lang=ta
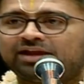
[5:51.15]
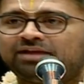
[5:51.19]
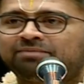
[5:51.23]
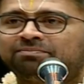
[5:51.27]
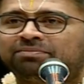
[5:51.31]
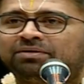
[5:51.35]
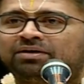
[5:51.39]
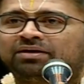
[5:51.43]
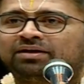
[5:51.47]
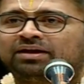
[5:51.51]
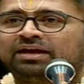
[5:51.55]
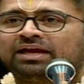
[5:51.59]

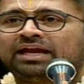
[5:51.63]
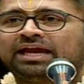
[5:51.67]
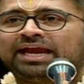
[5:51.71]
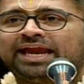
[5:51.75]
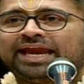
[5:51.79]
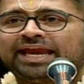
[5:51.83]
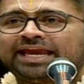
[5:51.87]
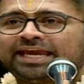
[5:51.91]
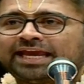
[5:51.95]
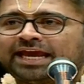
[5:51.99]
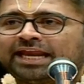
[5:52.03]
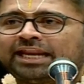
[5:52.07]
இப்போ
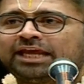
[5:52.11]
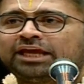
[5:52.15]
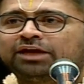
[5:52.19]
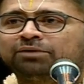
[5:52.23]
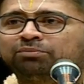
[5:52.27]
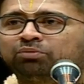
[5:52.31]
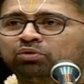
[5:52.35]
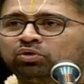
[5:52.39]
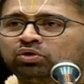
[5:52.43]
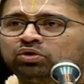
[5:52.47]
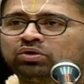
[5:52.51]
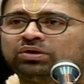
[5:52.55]
இலையை
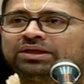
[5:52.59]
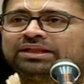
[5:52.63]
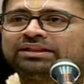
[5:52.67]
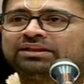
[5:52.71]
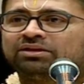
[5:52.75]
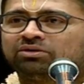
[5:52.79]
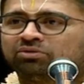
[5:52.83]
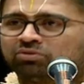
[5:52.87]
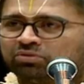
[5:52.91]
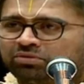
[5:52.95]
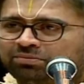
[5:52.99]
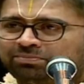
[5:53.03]
போட்டு
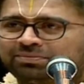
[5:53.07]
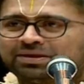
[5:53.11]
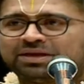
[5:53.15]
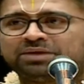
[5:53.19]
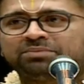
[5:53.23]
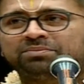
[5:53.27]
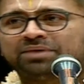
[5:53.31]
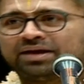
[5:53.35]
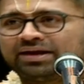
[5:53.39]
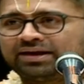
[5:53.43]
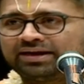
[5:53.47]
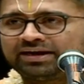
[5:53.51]
ஒரு
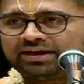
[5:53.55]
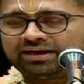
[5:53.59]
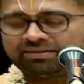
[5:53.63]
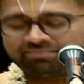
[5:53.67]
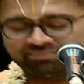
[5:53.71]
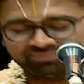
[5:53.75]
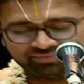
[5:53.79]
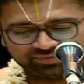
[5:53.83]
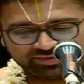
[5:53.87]
பரிமாறுறா